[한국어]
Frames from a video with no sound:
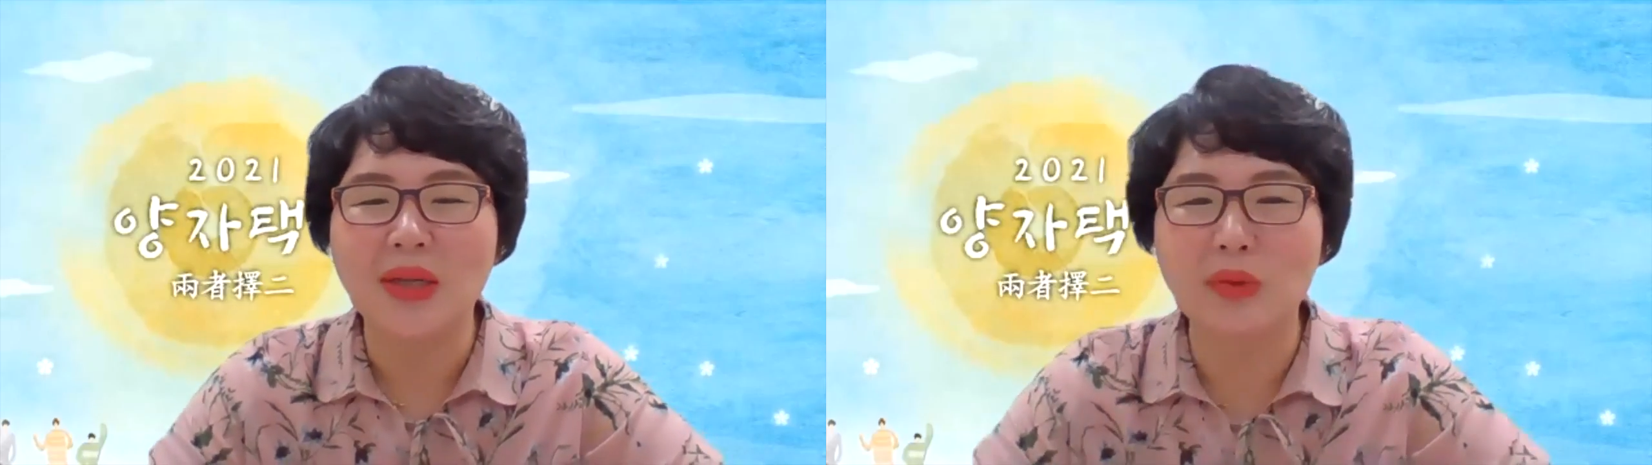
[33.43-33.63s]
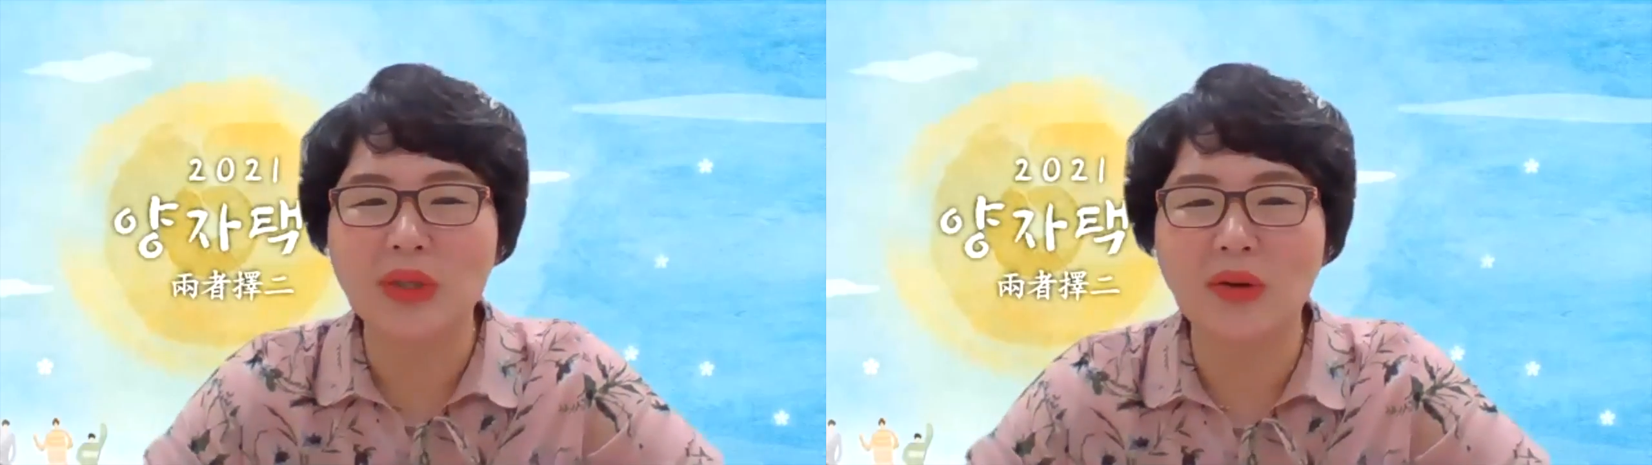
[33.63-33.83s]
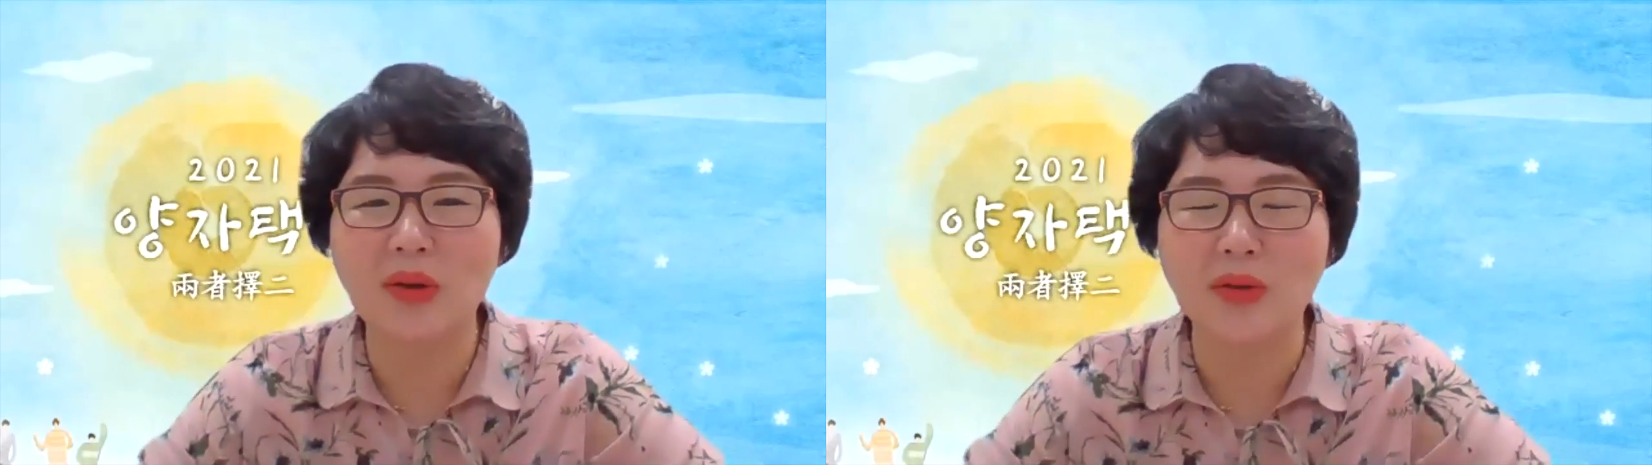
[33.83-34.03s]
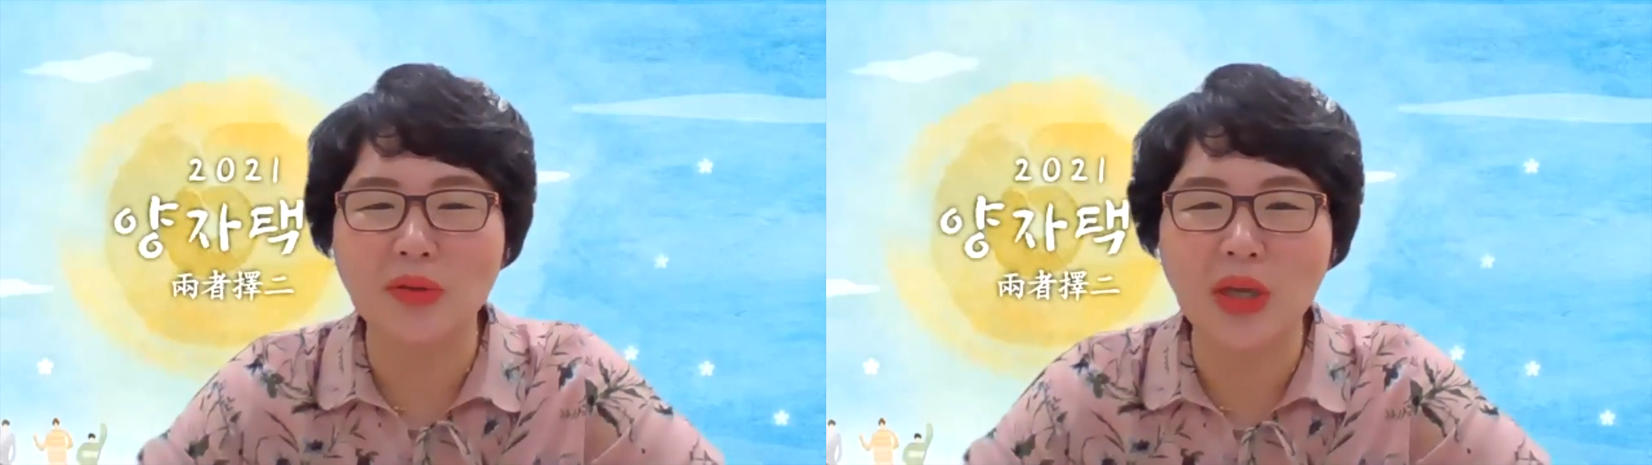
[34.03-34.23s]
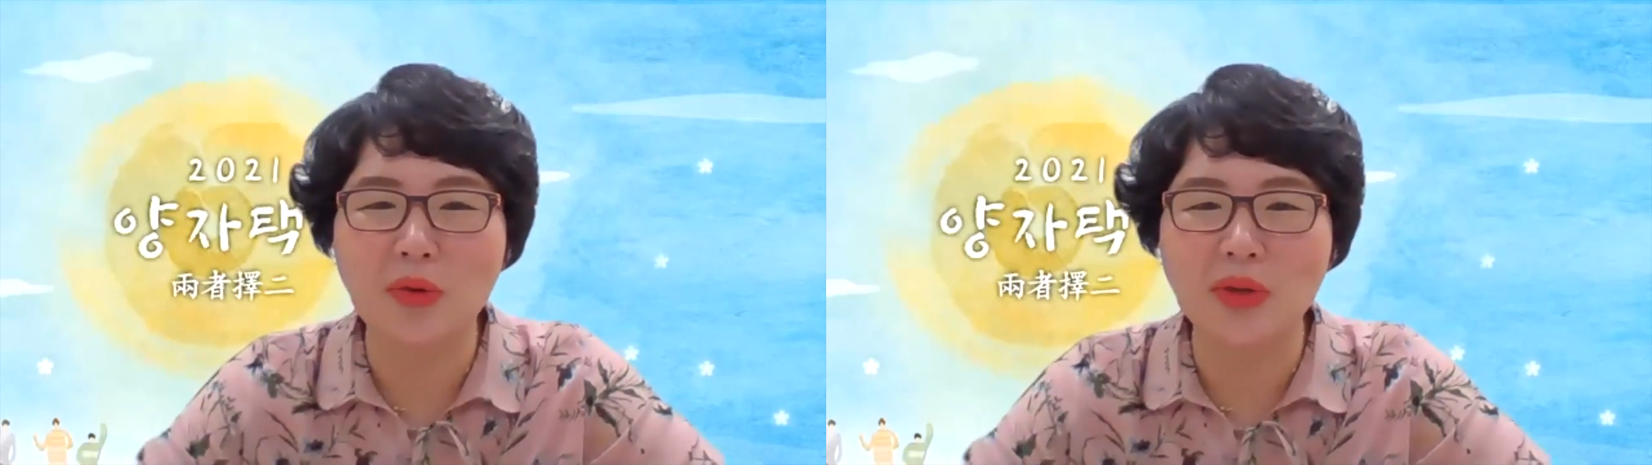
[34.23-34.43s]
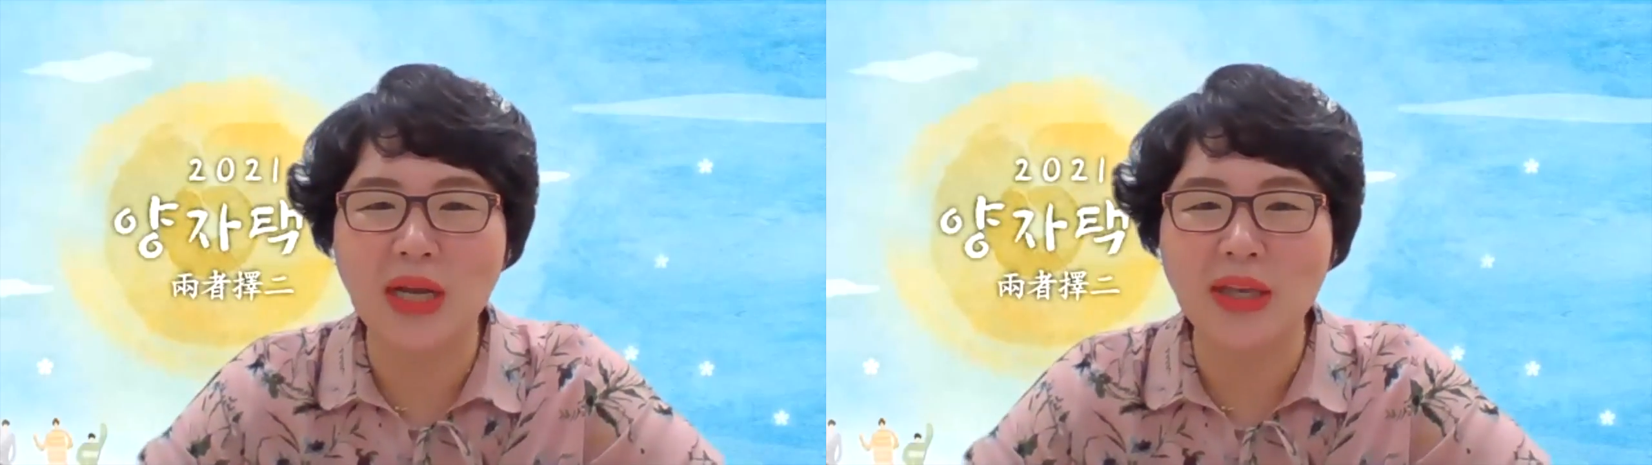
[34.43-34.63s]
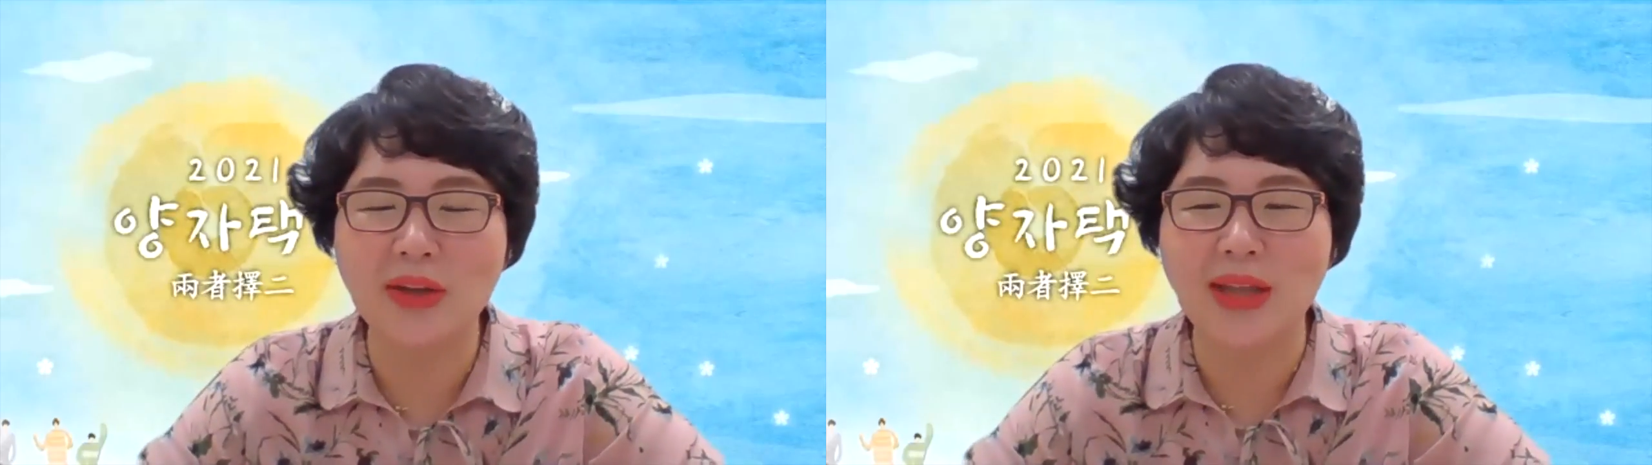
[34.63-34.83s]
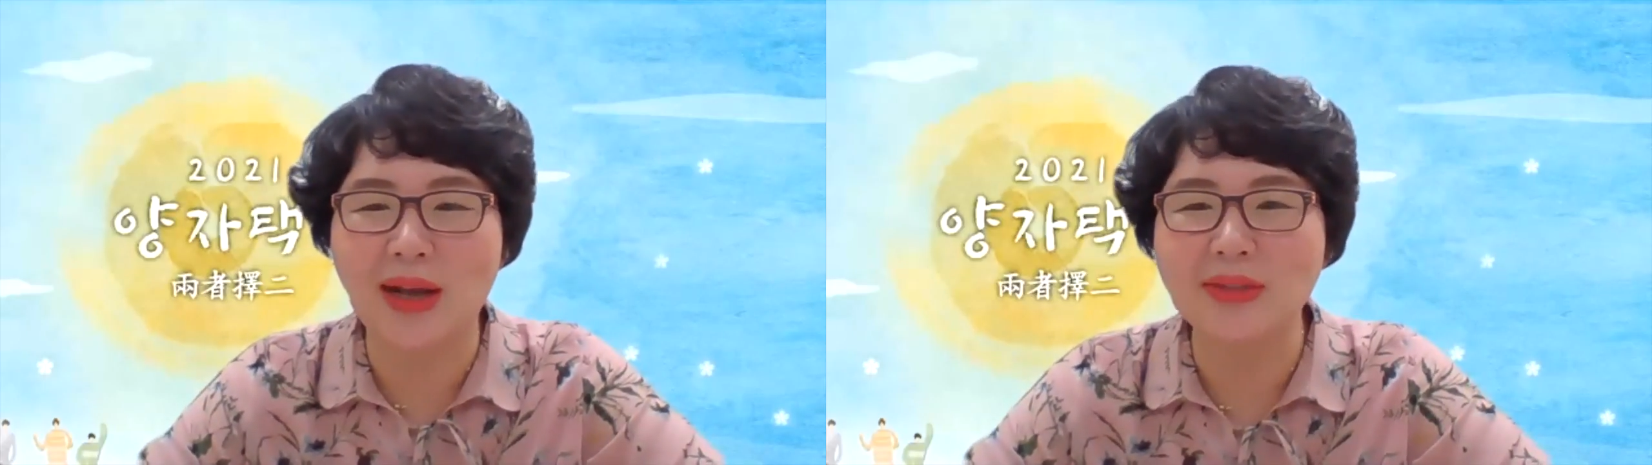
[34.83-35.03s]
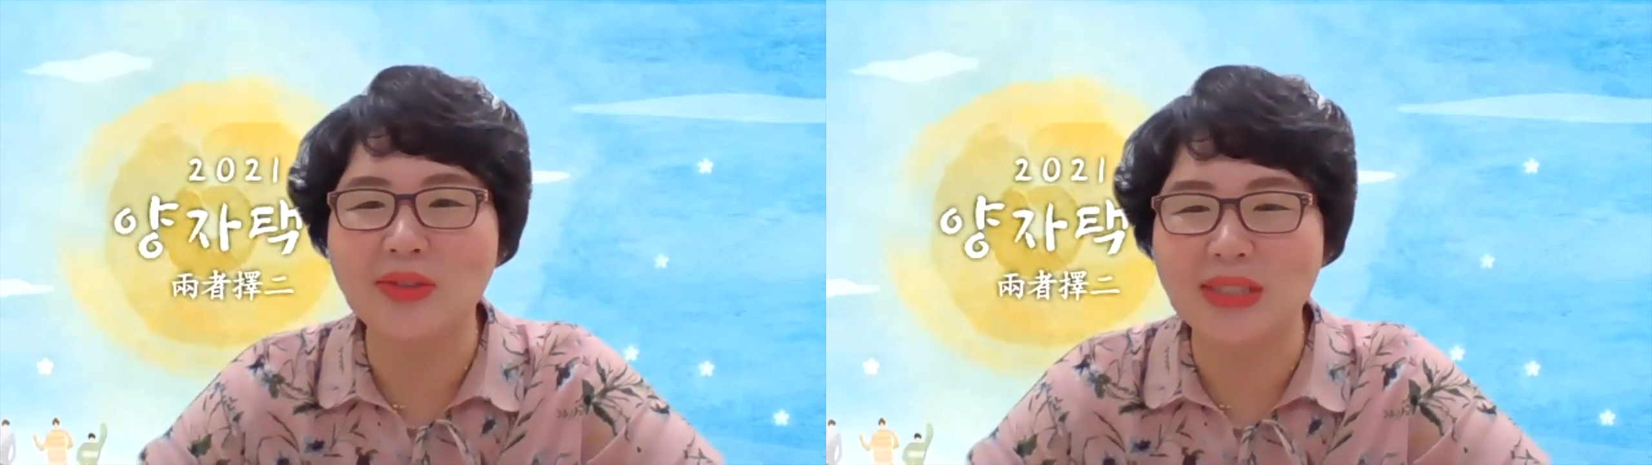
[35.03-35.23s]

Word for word: 또 이걸 어떻게 우리가 이겨나갈 수